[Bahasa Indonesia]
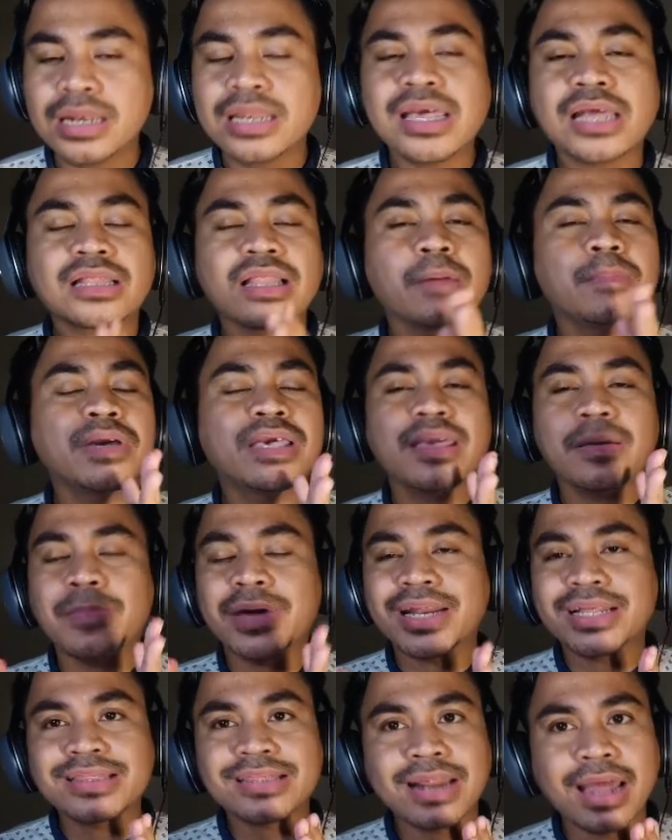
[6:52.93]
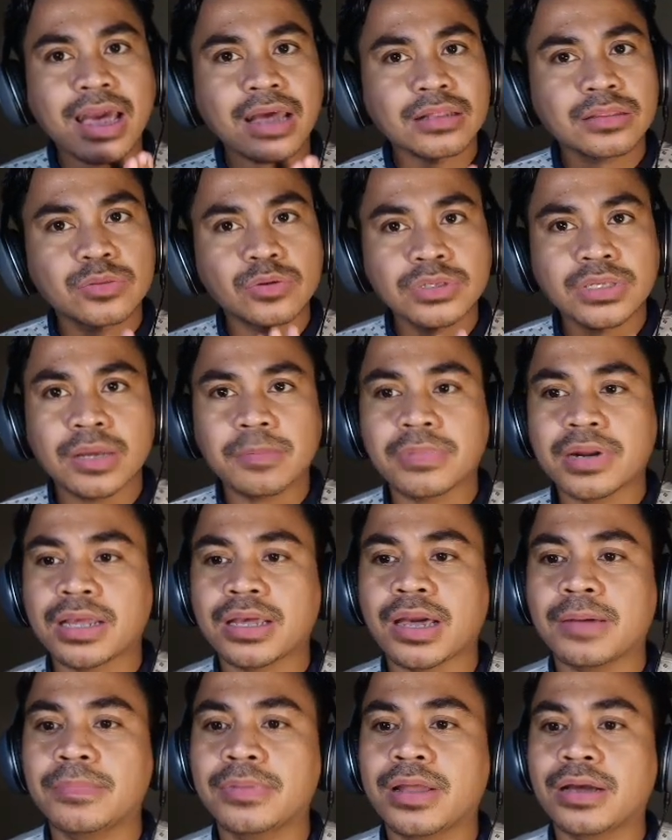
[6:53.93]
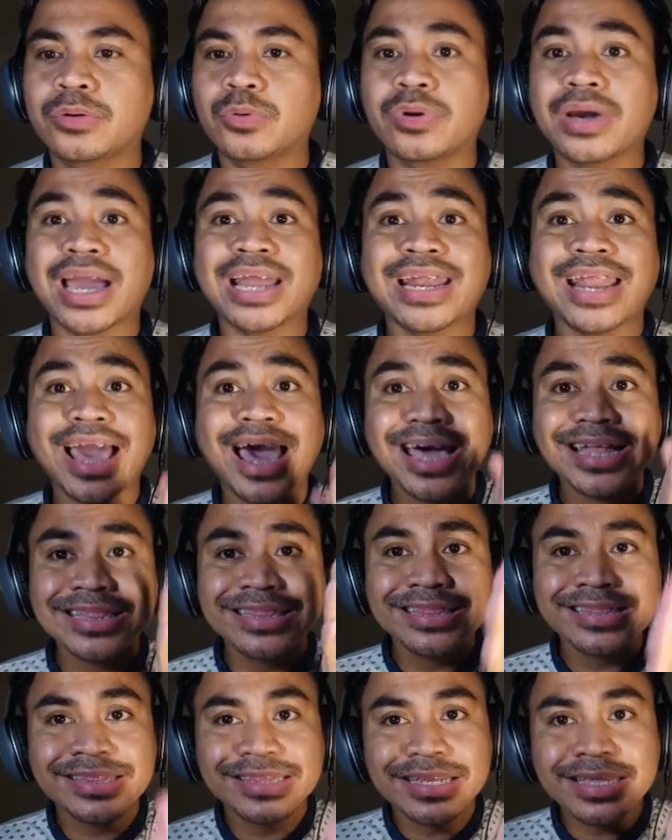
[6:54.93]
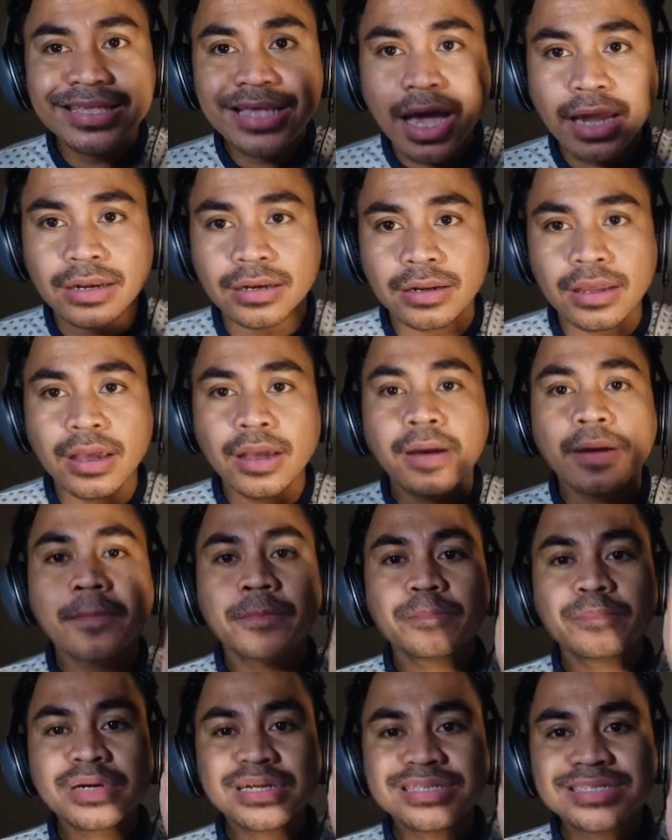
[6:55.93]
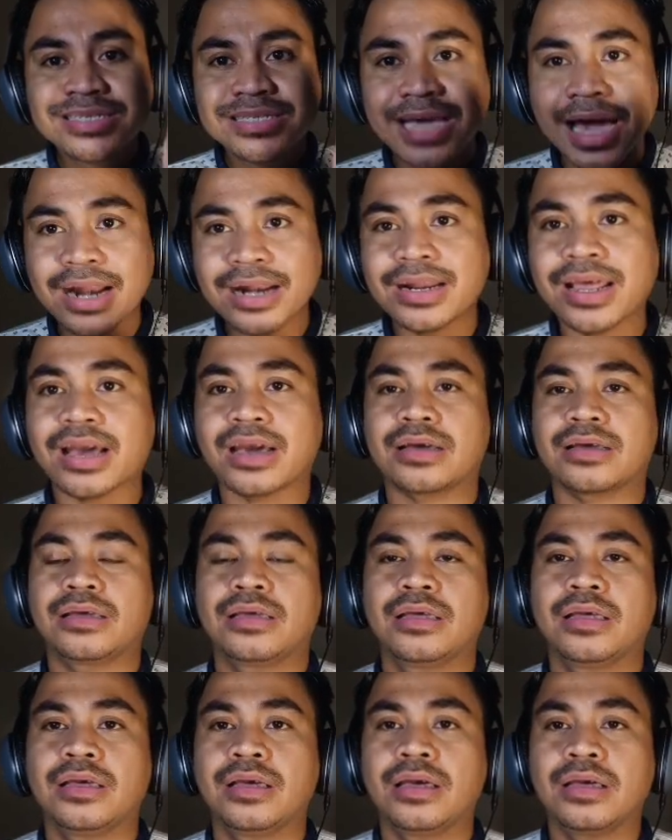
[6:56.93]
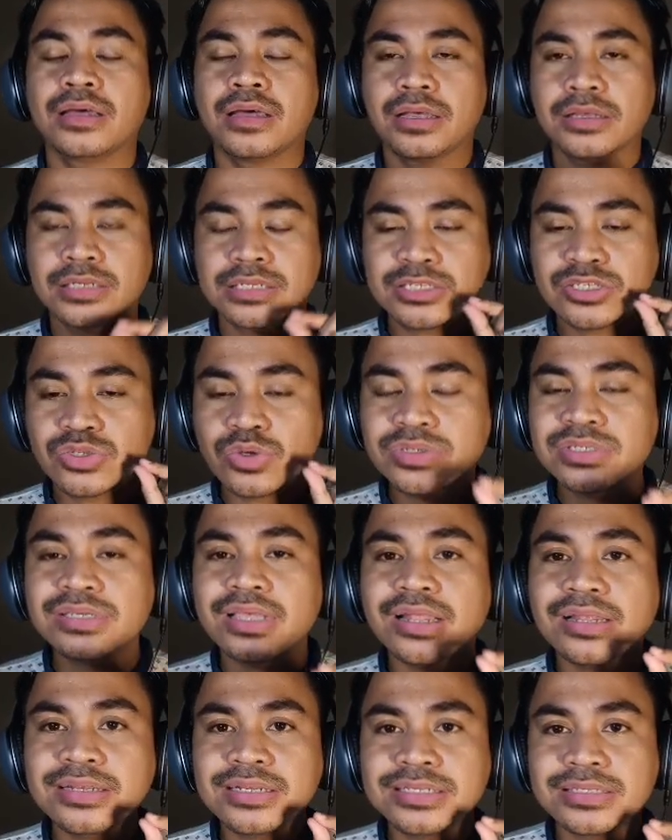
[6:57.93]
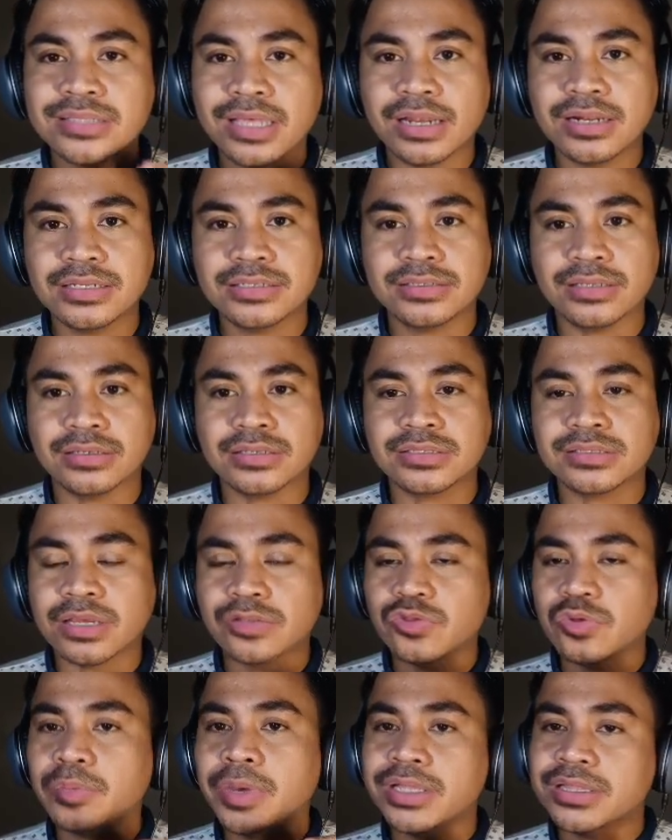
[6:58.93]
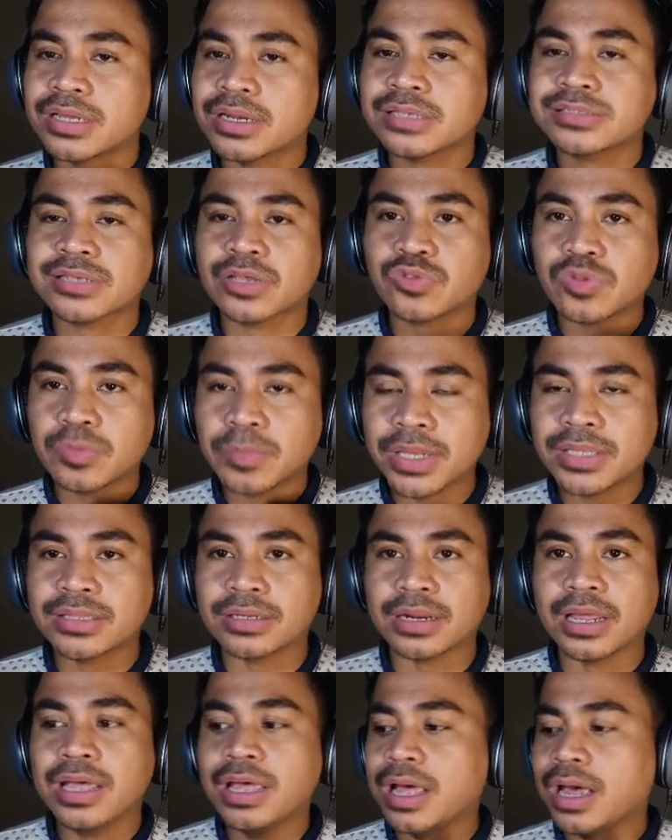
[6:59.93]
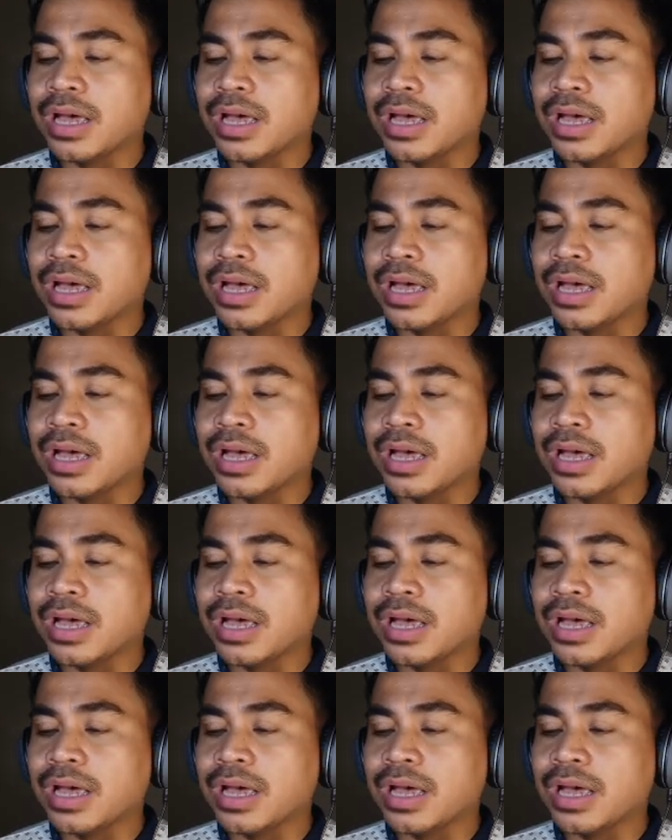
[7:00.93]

Lihatlah bagaimana teraturnya mereka melakukan antrian berjarak social distancing, satu meter, satu meter